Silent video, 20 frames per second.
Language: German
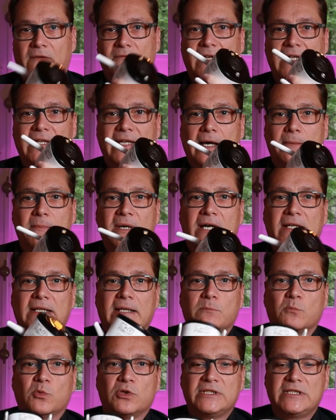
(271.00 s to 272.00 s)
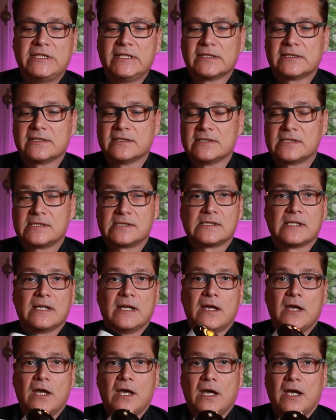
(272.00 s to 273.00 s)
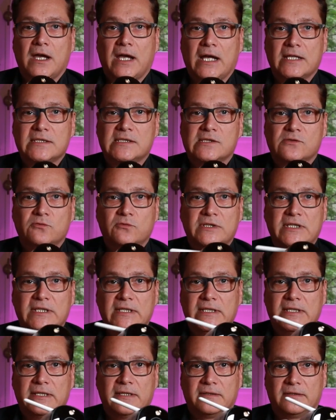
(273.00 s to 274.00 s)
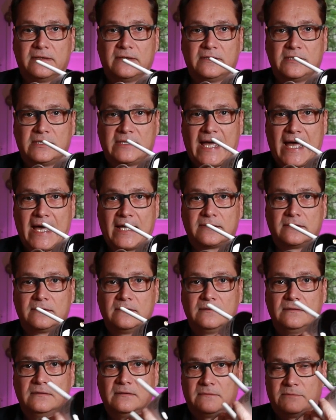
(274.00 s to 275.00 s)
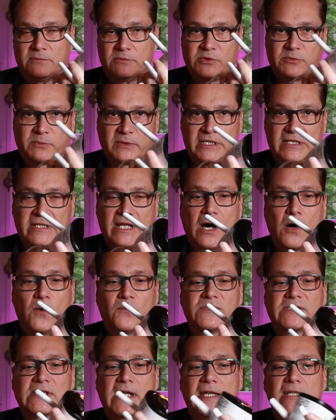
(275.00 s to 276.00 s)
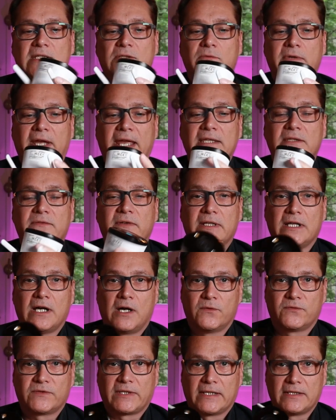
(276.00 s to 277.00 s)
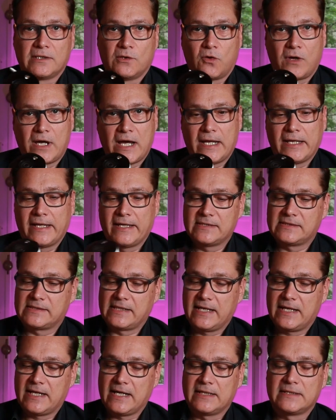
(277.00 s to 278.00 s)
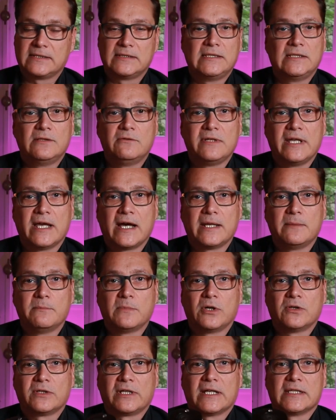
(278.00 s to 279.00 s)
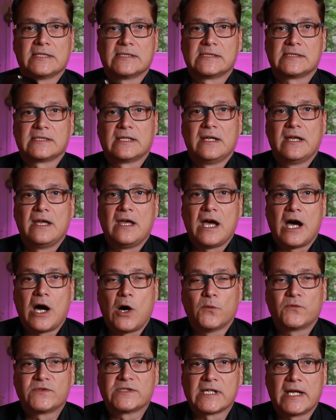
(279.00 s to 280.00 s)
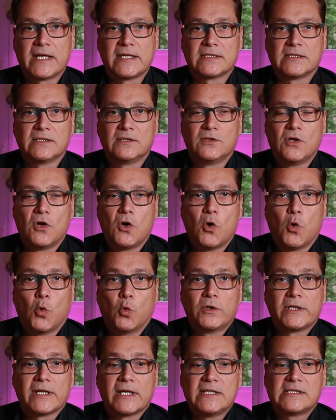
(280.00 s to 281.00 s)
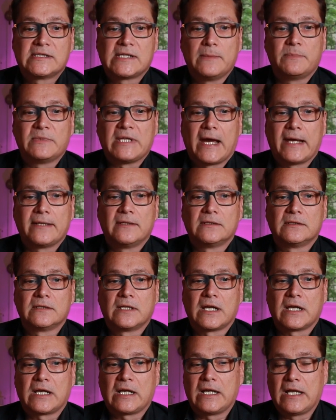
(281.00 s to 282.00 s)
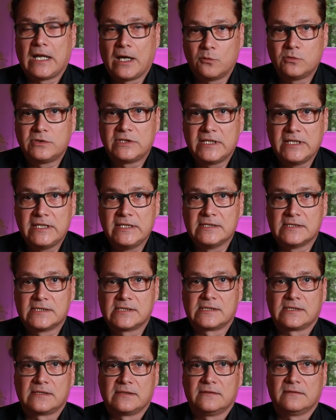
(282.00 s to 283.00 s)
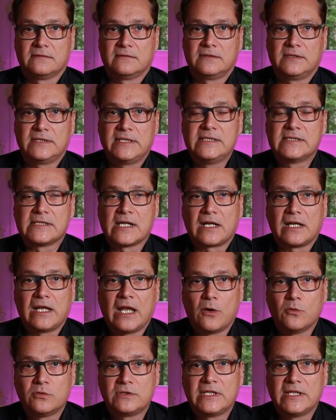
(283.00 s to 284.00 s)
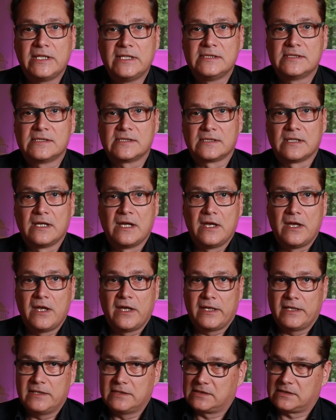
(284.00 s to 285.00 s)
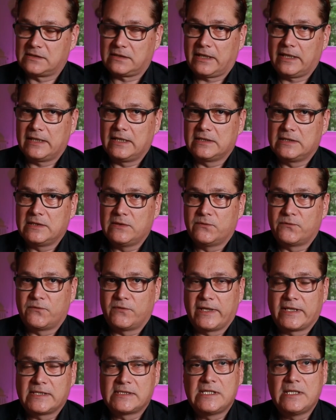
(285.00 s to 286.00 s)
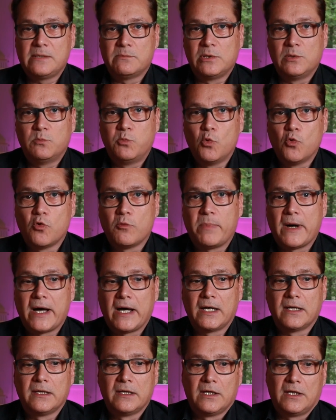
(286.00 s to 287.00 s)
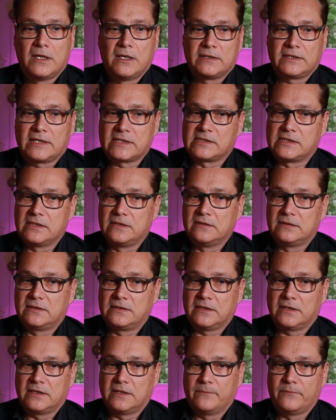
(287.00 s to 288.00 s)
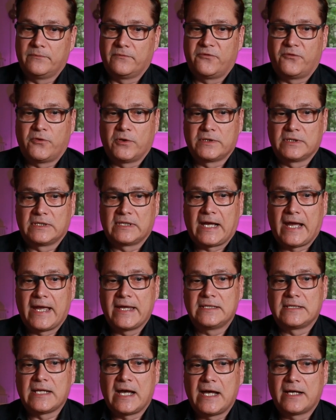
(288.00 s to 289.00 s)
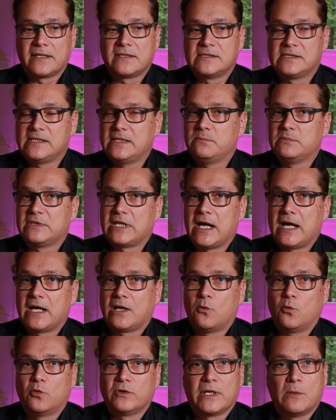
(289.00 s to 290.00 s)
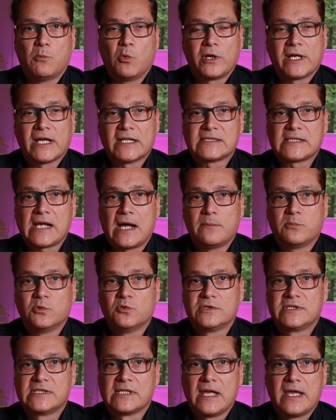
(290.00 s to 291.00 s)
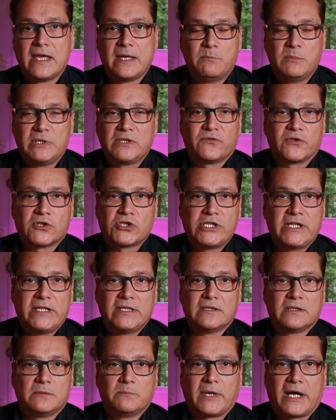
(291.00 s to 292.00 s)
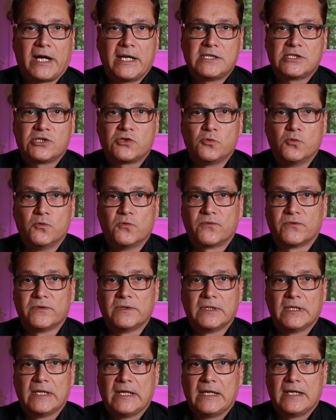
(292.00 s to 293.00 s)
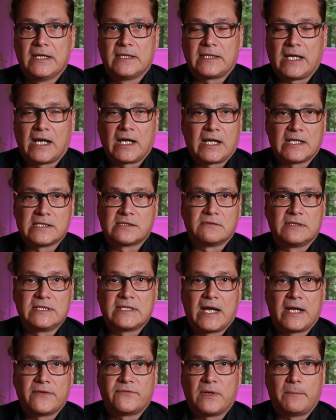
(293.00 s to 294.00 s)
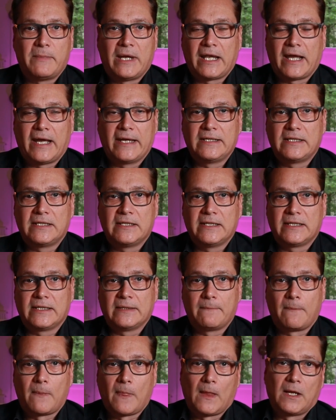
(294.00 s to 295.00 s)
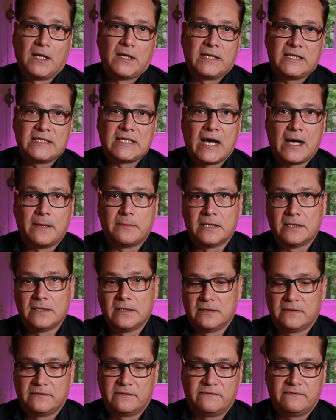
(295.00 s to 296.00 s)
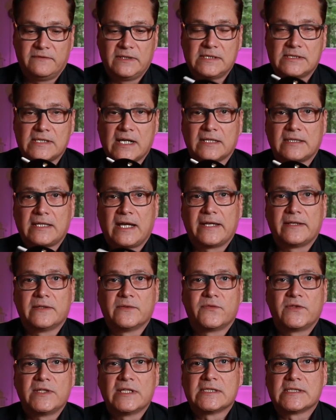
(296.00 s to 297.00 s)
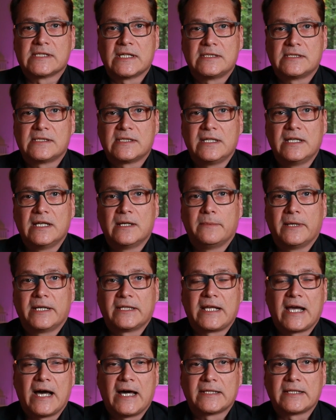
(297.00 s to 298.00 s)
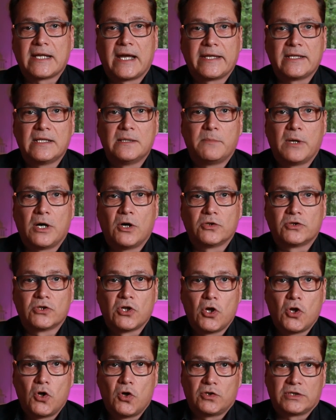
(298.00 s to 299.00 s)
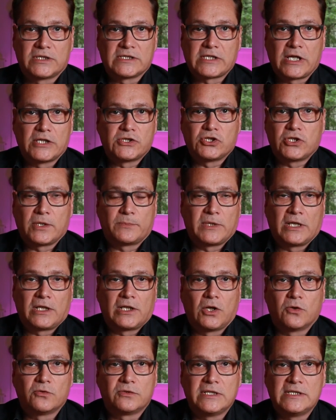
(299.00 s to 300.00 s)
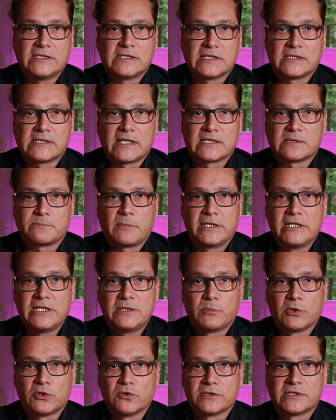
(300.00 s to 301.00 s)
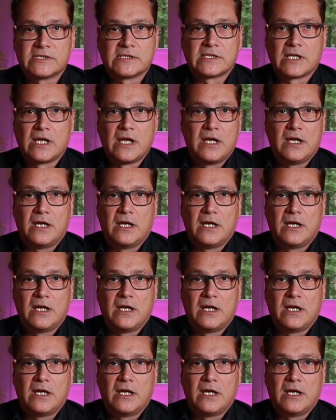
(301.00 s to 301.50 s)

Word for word: Wenn die Kamera dann montiert ist, kannst du die Daten, sprich die Aufzeichnung, entweder auf deine lokale SD-Karte, die du hier einbauen kannst, aufzeichnen oder es gibt einen Cloud-Dienst. Dieser Cloud-Dienst ist relativ flexibel buchbar. Das sind ähm, von drei Tage, sieben Tage oder Monatsabos mit verschiedenen Preisstufen. Da kannst du dich einfach mal reinklicken. Ich habe, wie gesagt, eine 64 GB Karte eingebaut. Das heißt, ich habe den Cloud-Dienst jetzt erstmal nicht benutzt.